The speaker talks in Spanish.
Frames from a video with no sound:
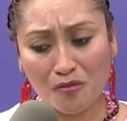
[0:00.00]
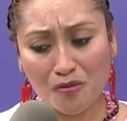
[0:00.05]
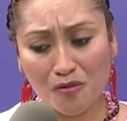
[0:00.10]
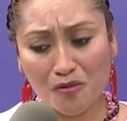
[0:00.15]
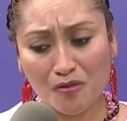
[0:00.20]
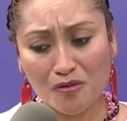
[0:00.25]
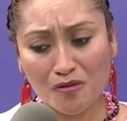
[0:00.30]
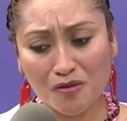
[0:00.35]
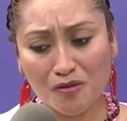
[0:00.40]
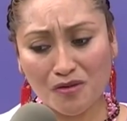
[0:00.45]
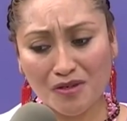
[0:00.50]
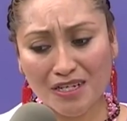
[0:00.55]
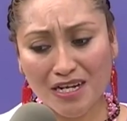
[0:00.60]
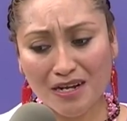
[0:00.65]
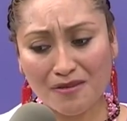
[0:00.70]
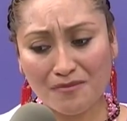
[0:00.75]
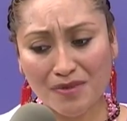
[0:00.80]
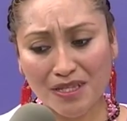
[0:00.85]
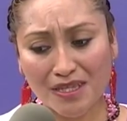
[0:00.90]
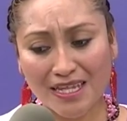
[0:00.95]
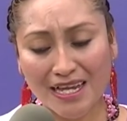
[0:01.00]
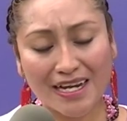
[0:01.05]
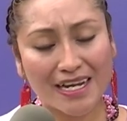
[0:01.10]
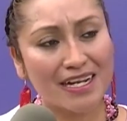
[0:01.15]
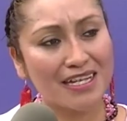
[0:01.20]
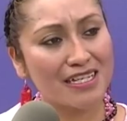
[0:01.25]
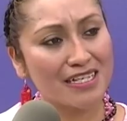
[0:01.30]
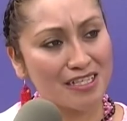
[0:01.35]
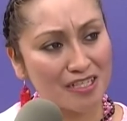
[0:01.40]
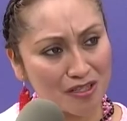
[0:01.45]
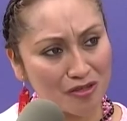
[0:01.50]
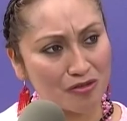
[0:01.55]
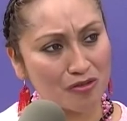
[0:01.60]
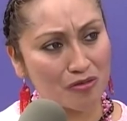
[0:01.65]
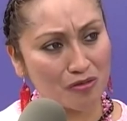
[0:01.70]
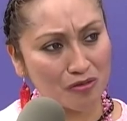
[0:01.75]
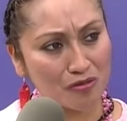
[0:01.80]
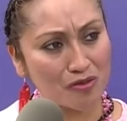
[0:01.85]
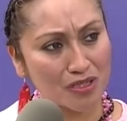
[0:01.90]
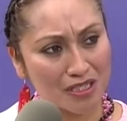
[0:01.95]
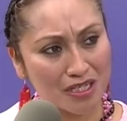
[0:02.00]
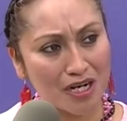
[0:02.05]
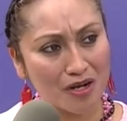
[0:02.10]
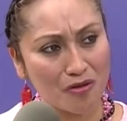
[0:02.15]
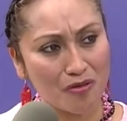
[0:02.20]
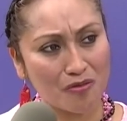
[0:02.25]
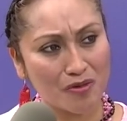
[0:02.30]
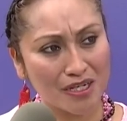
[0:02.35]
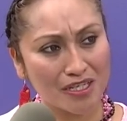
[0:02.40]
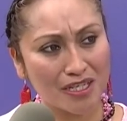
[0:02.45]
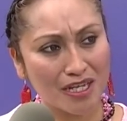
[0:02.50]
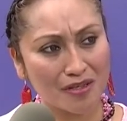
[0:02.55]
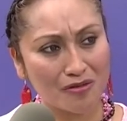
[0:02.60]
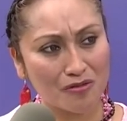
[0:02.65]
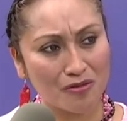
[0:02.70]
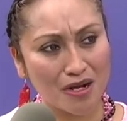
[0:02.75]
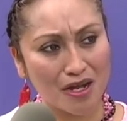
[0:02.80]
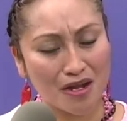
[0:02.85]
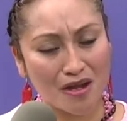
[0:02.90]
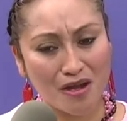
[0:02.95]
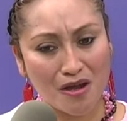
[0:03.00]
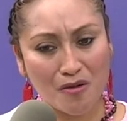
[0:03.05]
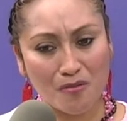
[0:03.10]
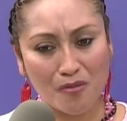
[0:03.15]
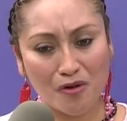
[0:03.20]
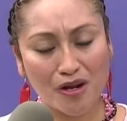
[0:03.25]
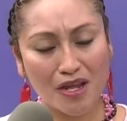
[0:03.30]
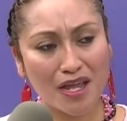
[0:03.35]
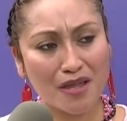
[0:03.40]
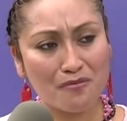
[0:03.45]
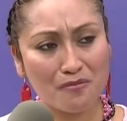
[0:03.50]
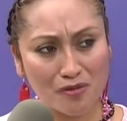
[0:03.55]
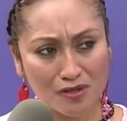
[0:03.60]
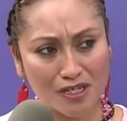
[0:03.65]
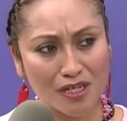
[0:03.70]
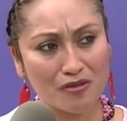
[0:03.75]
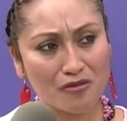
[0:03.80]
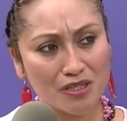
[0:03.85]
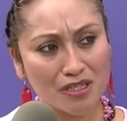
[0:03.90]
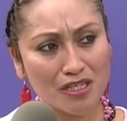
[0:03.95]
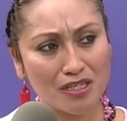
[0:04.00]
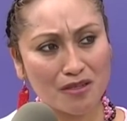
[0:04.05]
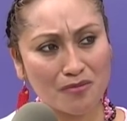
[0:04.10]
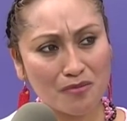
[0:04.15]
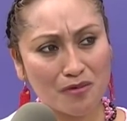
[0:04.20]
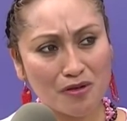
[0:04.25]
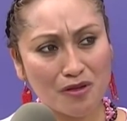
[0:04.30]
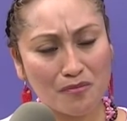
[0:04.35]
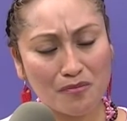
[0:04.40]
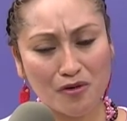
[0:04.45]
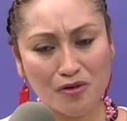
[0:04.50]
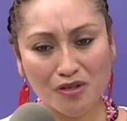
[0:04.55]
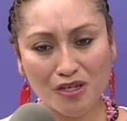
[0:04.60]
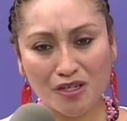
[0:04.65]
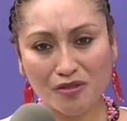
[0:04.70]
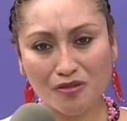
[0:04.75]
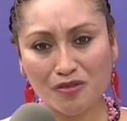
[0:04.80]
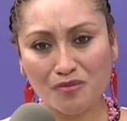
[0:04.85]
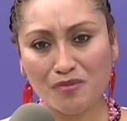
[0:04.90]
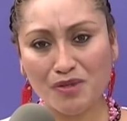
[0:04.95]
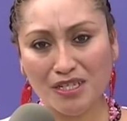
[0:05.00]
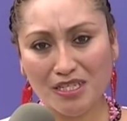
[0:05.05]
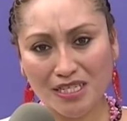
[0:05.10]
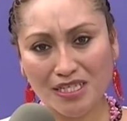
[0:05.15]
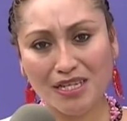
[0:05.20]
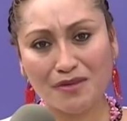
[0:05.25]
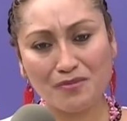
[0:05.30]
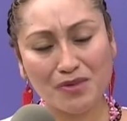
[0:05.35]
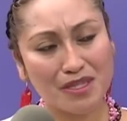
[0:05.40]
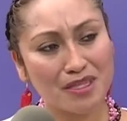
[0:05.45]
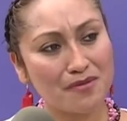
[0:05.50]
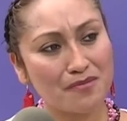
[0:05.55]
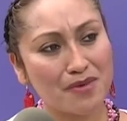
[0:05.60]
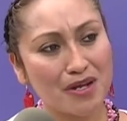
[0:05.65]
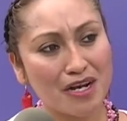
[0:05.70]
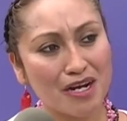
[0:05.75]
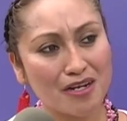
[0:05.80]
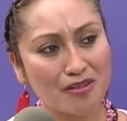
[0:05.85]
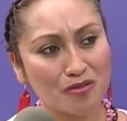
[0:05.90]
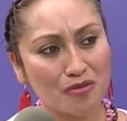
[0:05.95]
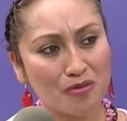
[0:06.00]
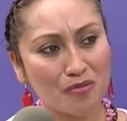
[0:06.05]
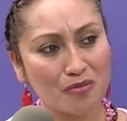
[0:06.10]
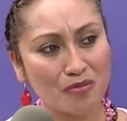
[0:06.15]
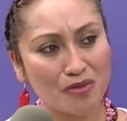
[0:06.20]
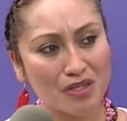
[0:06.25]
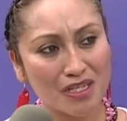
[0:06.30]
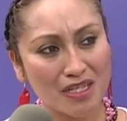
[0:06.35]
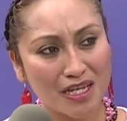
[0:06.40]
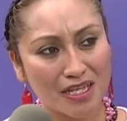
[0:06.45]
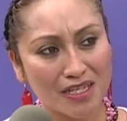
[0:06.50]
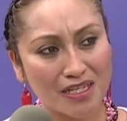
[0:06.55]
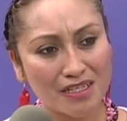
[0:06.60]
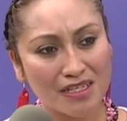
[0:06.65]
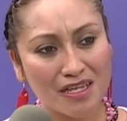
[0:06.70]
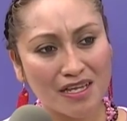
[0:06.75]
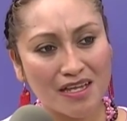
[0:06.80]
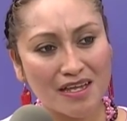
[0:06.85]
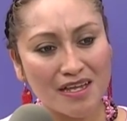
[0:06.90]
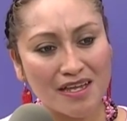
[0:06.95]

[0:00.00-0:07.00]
muy realmente agradecidos con nuestra gobernadora porque ha impulsado este tipo de proyectos precisamente para las comunidades